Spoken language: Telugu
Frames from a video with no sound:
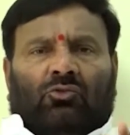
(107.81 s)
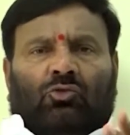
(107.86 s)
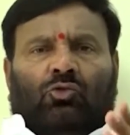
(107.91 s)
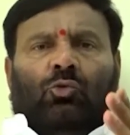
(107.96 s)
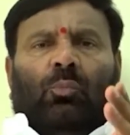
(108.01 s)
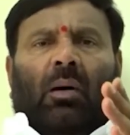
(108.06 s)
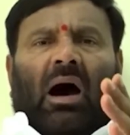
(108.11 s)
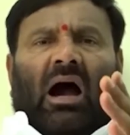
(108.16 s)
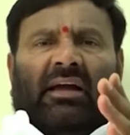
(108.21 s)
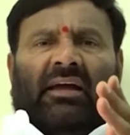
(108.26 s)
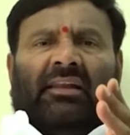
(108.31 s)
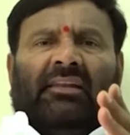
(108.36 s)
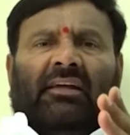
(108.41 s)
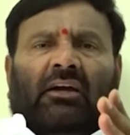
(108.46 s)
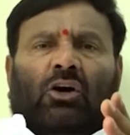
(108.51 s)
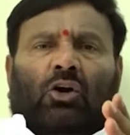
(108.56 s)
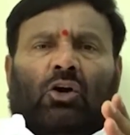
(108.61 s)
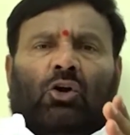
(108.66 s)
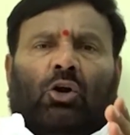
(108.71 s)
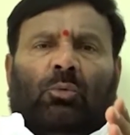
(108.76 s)
దుబాక్
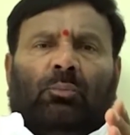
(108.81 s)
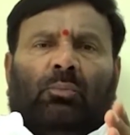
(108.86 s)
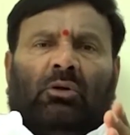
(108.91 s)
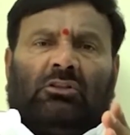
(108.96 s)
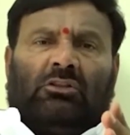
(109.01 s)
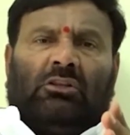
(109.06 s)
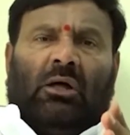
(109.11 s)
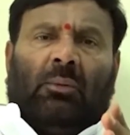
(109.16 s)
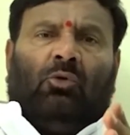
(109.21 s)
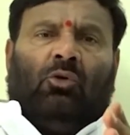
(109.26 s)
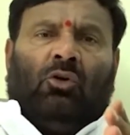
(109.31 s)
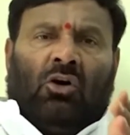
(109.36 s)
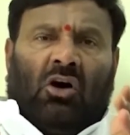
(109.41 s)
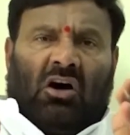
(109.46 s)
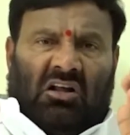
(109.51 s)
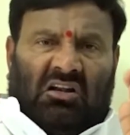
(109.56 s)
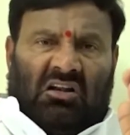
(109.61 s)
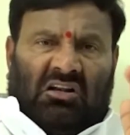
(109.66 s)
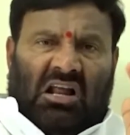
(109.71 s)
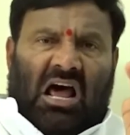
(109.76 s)
ఎన్నికల్లో మొత్తం
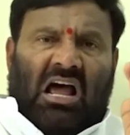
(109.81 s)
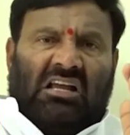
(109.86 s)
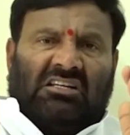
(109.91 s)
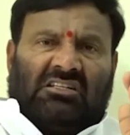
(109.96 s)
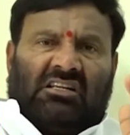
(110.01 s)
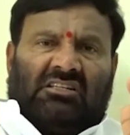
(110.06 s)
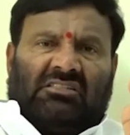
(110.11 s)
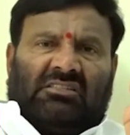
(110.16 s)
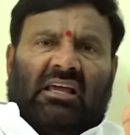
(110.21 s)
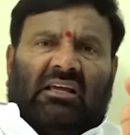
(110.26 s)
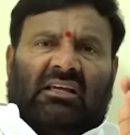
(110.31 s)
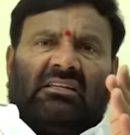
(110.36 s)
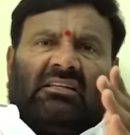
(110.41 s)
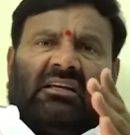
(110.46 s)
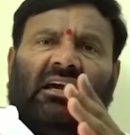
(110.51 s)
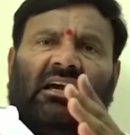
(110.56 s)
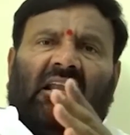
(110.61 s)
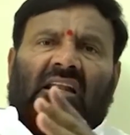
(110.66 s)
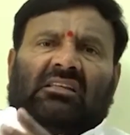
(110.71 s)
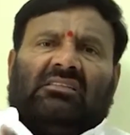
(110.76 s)
రాష్ట్ర స్థాయికి
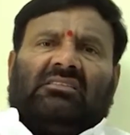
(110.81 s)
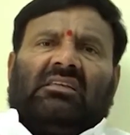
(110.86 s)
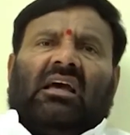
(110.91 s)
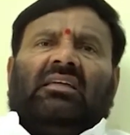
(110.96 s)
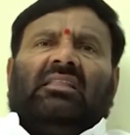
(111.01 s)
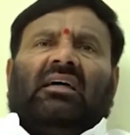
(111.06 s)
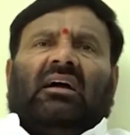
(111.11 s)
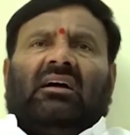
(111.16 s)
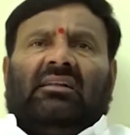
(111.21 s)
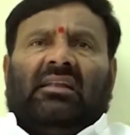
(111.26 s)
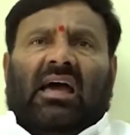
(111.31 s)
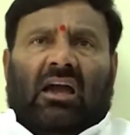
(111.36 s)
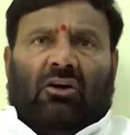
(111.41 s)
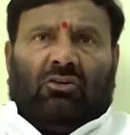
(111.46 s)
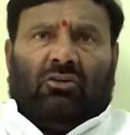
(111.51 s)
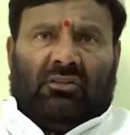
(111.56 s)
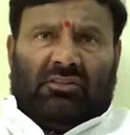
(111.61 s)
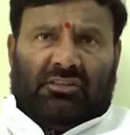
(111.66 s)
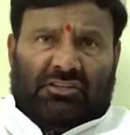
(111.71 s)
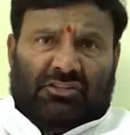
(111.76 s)
గల్లీ స్థాయి దాకా
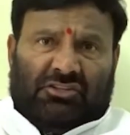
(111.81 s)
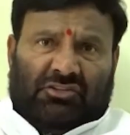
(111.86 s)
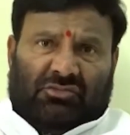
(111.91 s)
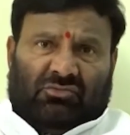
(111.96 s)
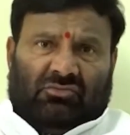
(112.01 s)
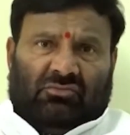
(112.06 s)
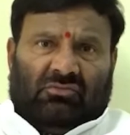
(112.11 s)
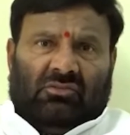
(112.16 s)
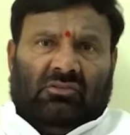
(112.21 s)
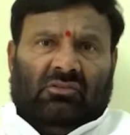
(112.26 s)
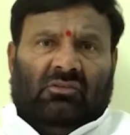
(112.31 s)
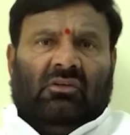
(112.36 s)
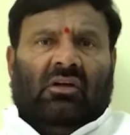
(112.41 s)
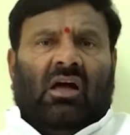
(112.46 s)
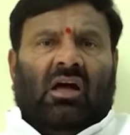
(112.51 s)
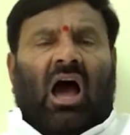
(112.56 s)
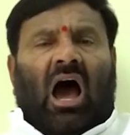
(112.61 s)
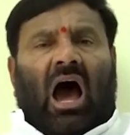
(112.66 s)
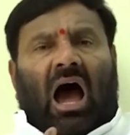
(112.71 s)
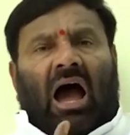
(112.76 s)
నాయకులు దించారు
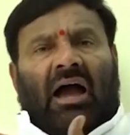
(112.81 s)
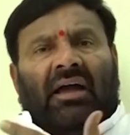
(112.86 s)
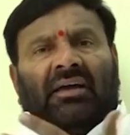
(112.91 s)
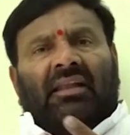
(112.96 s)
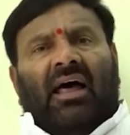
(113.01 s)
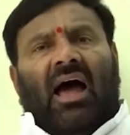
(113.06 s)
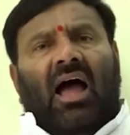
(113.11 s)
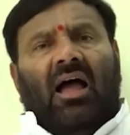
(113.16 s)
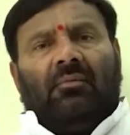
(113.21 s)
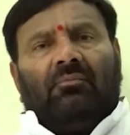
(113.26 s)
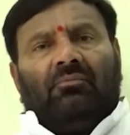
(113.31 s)
అయినా